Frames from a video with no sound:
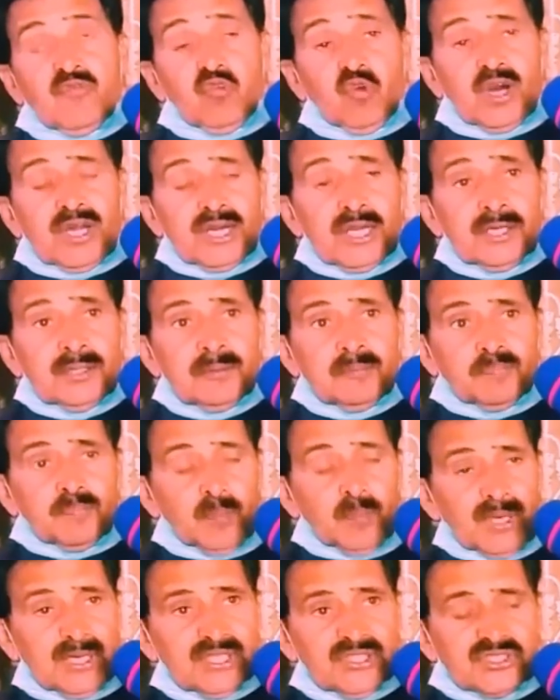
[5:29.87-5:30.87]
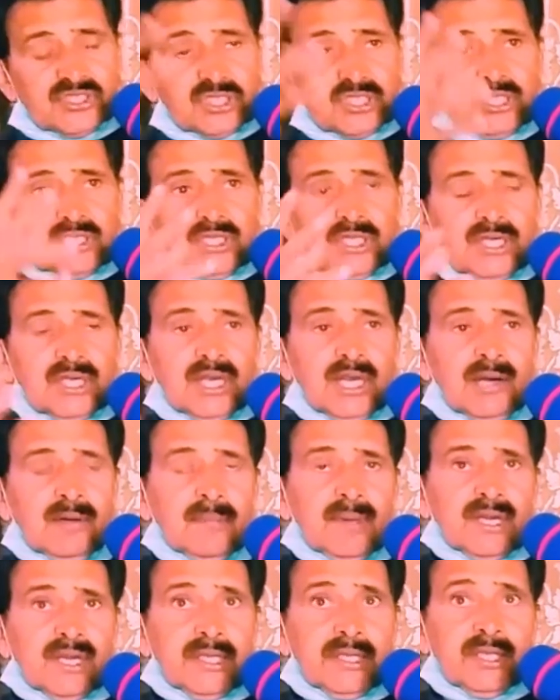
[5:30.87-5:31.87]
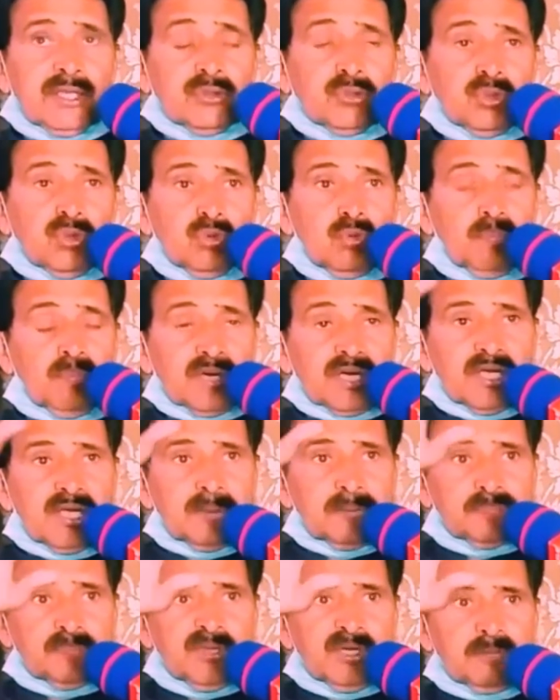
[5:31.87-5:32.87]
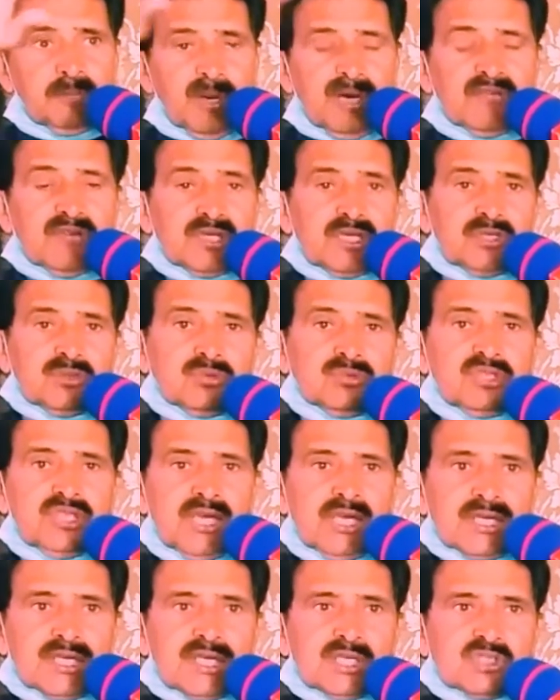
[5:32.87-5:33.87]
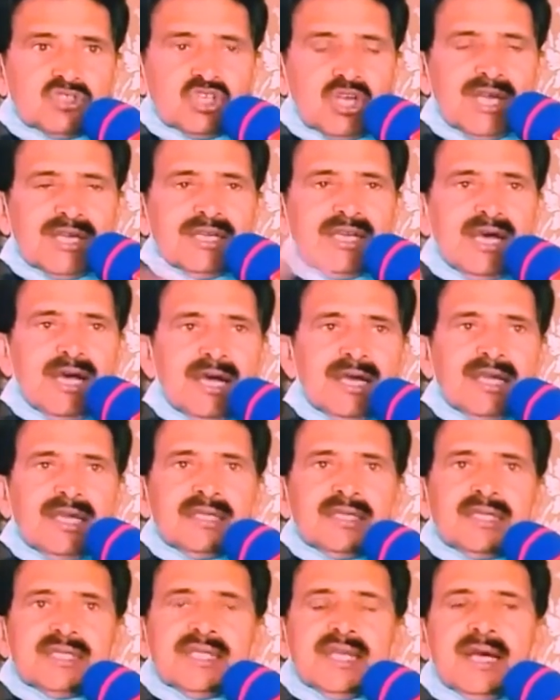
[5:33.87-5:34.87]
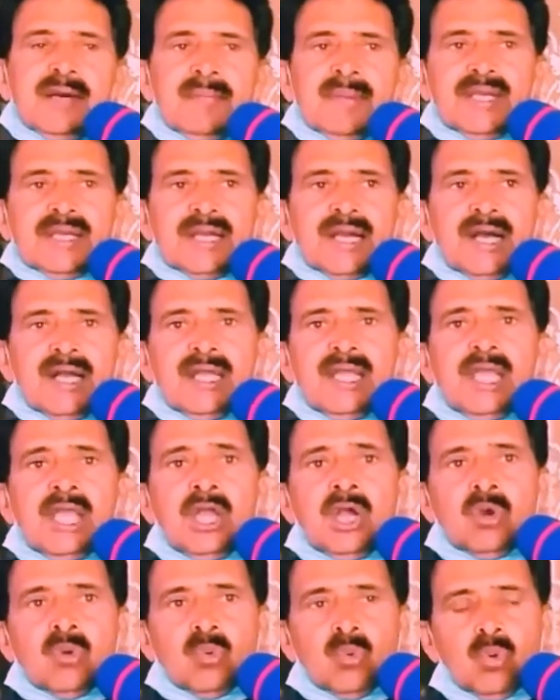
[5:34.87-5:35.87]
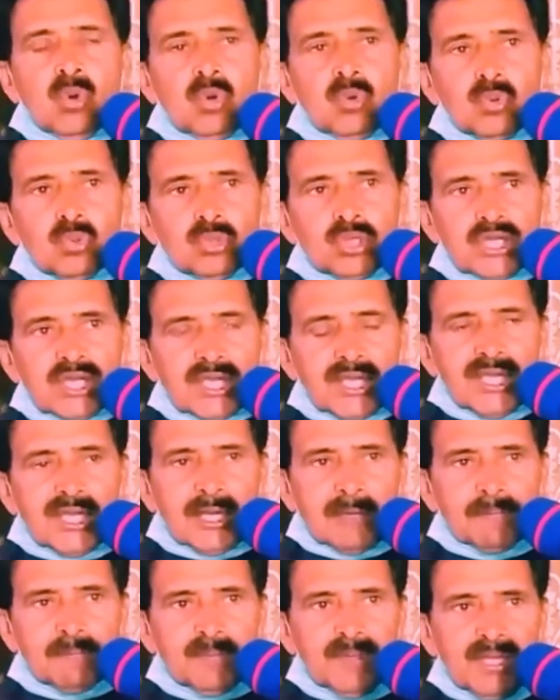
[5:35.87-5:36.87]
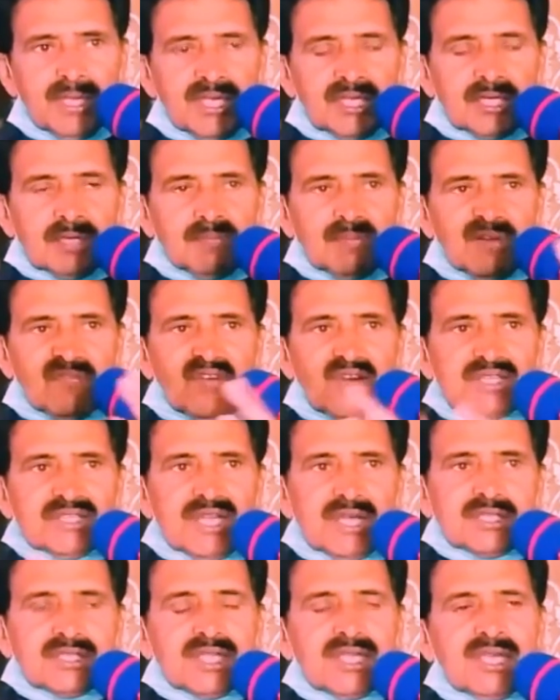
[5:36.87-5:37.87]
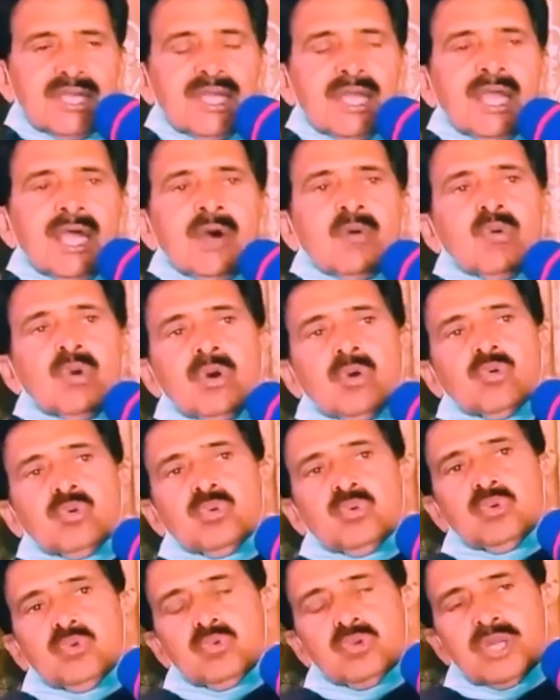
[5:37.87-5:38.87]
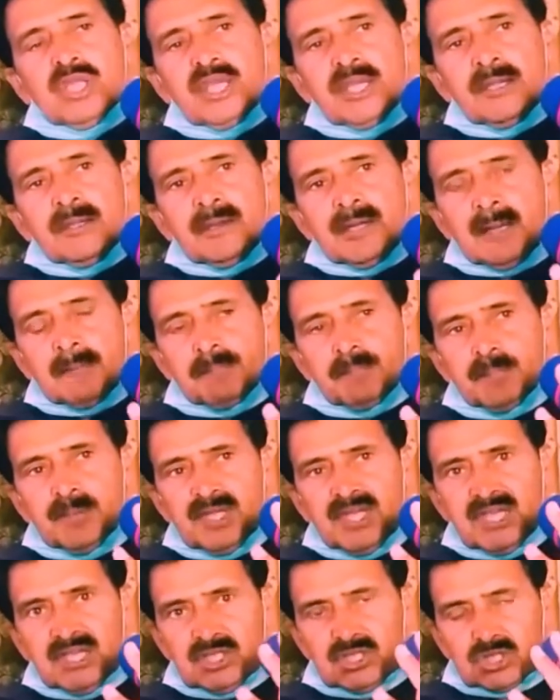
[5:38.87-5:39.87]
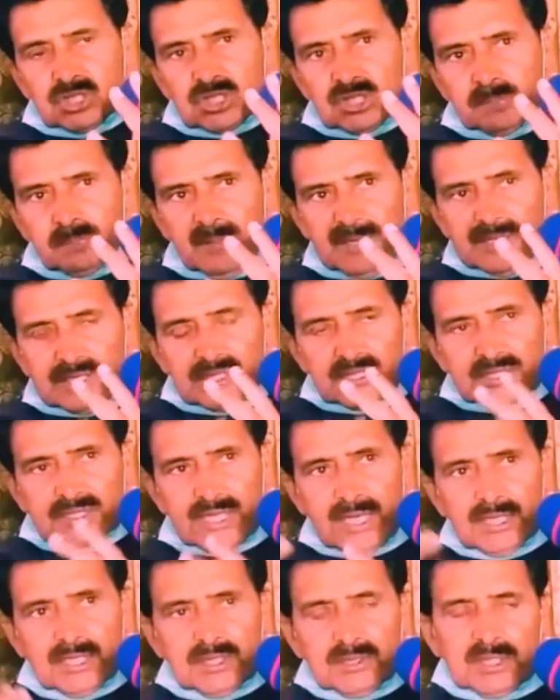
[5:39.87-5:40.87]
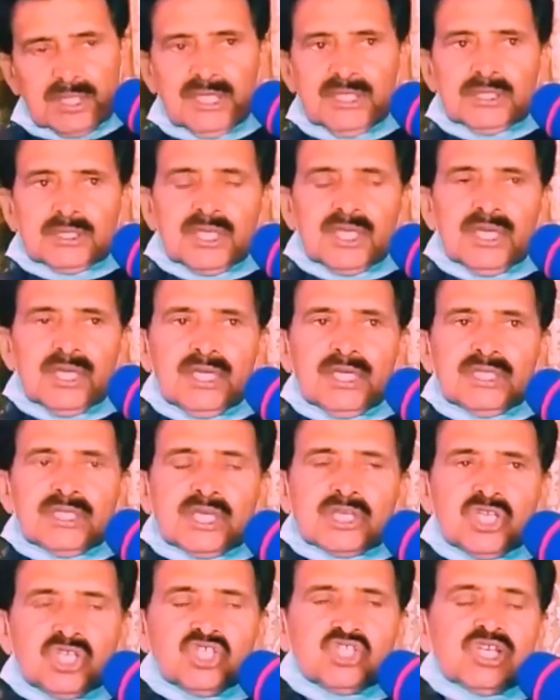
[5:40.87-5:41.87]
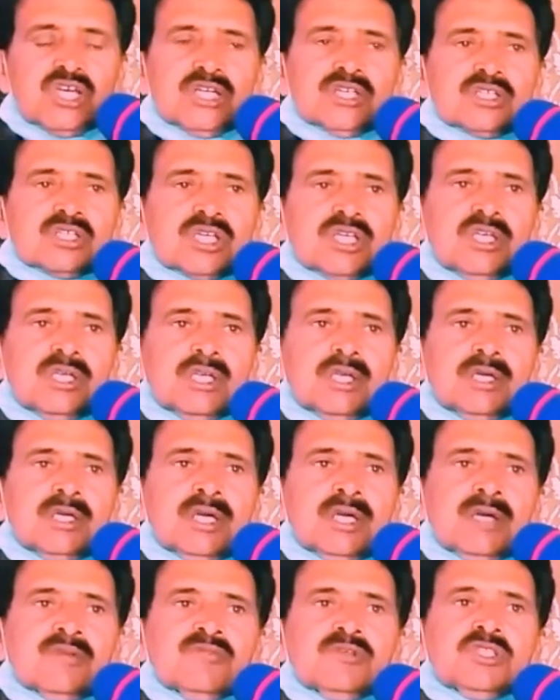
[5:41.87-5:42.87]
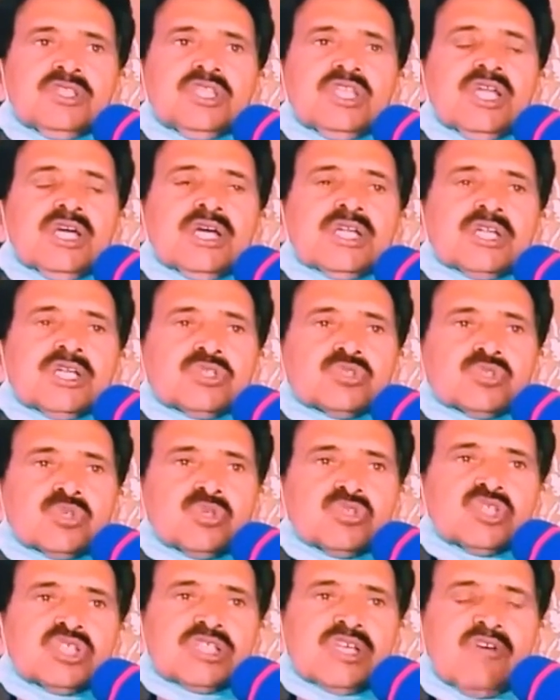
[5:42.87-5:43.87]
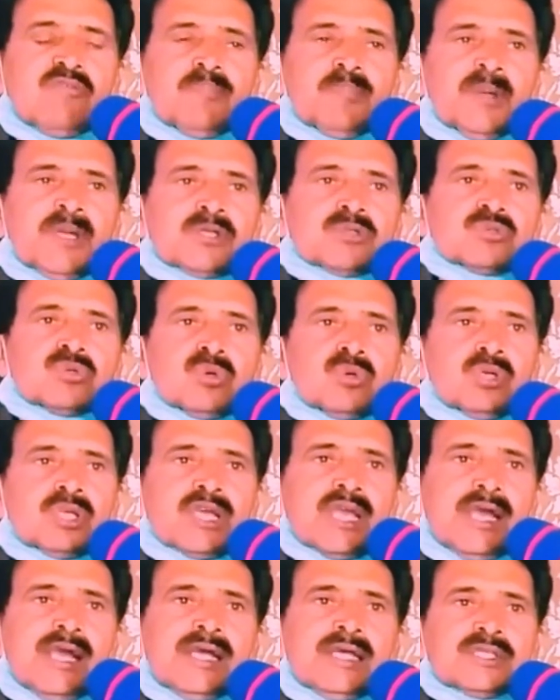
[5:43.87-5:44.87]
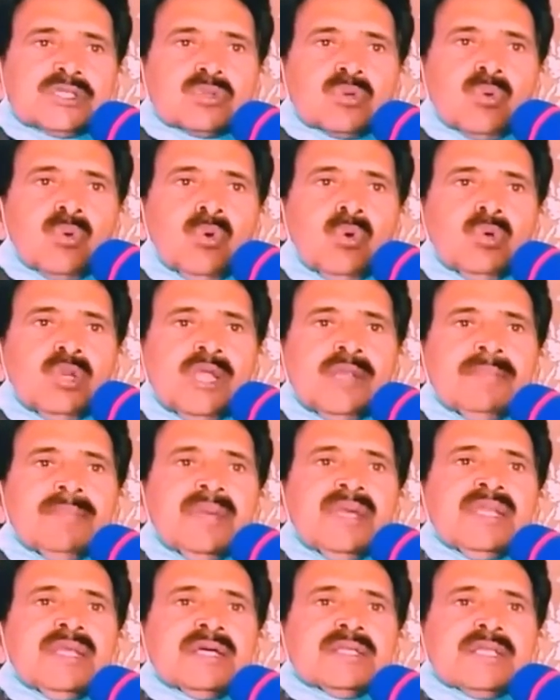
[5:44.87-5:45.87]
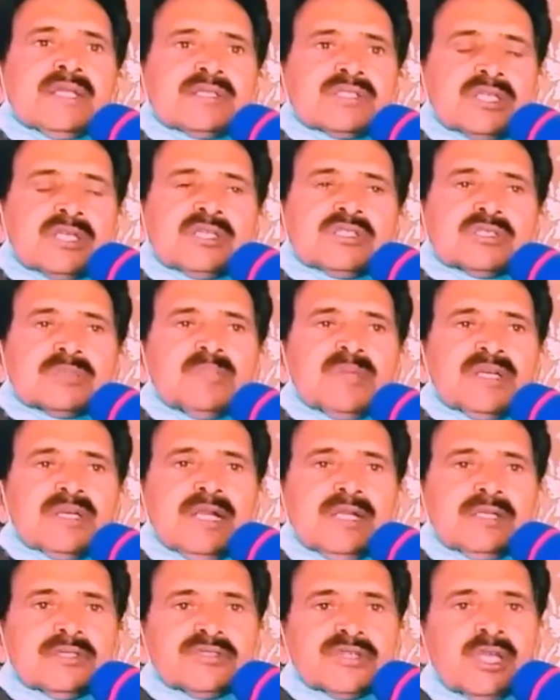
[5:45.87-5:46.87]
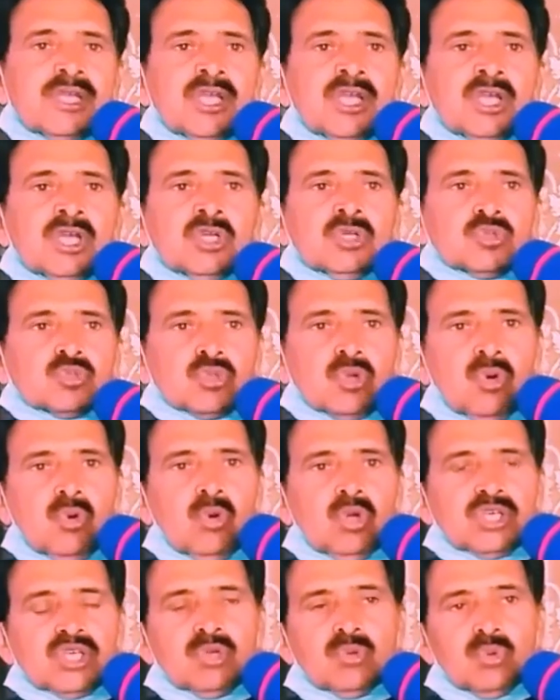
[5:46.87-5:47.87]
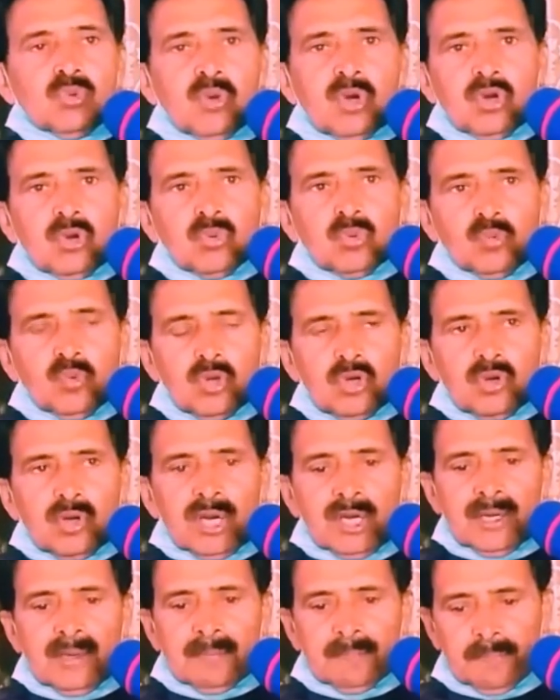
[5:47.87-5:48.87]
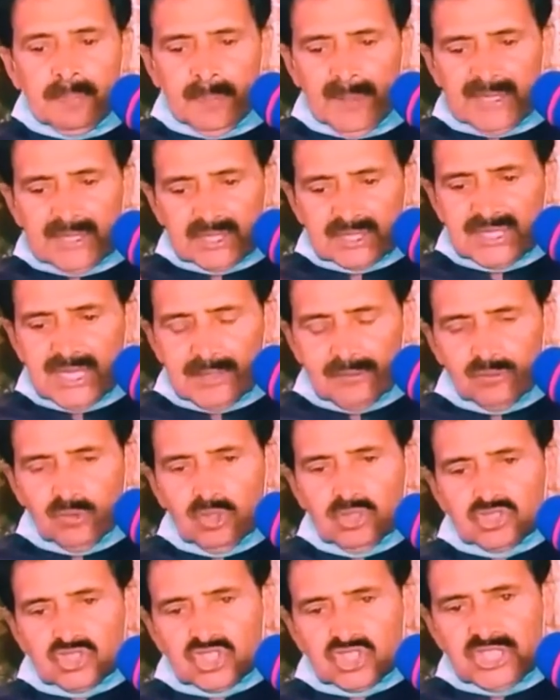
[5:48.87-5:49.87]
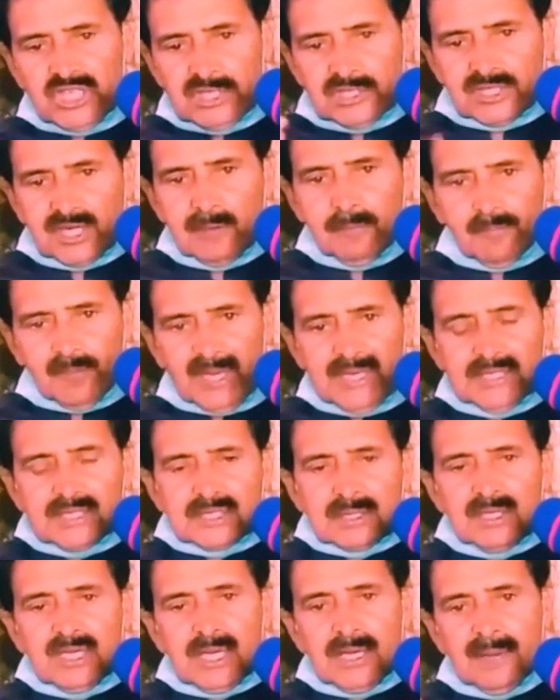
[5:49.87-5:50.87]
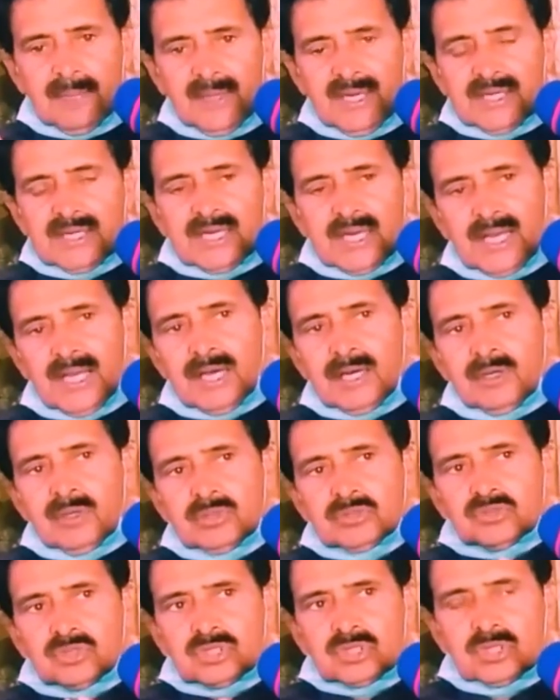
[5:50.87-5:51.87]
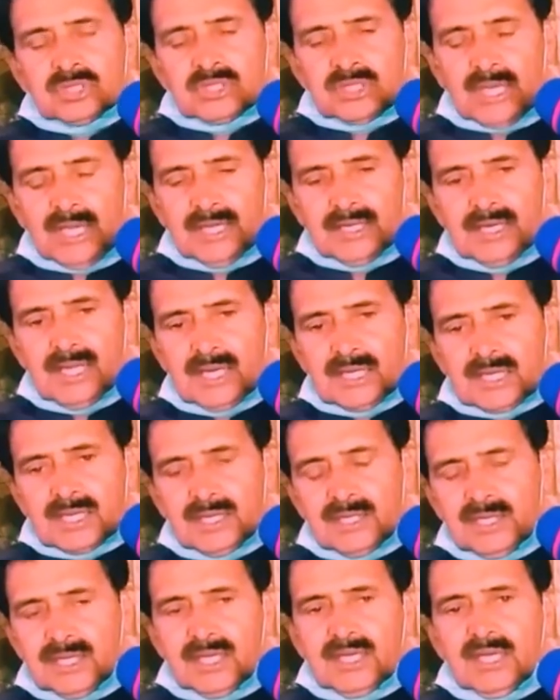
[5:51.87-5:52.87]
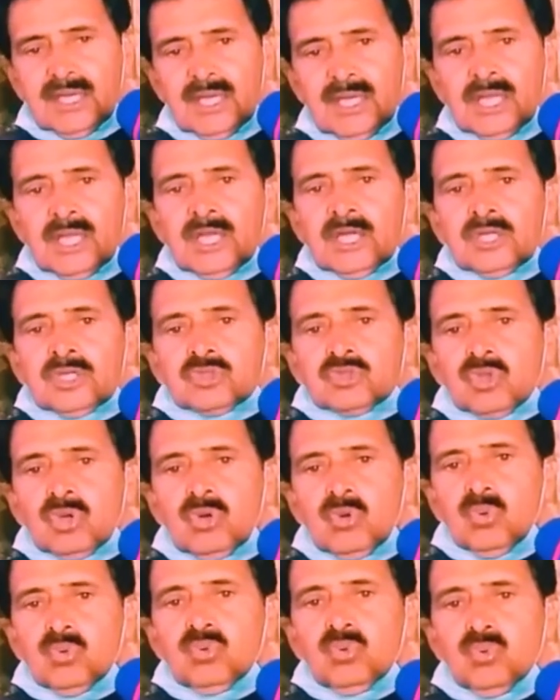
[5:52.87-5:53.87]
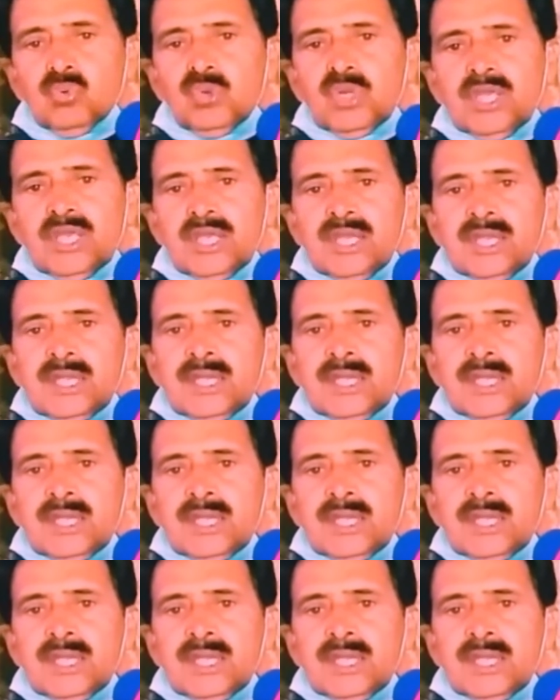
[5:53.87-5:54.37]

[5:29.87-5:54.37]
फॉरेन पॉलिसी ये हमारे जो बड़े बिग पावर हैं दुनिया के चाइना है जैसे अमेरिका है वो उनके अपने एक मफादात हैं वो उन्होंने अपने इस पाकिस्तान इज़ इज़ ए रिच कंट्री विद रिसोर्स ऑफ पेट्रोल गैस कोल एंड मैनी अदर थिंग्स मिनरल्स तो वो वो पाकिस्तान वो सेंट्रल पॉइंट है अमेरिका और चाइना के लिए तो उन्होंने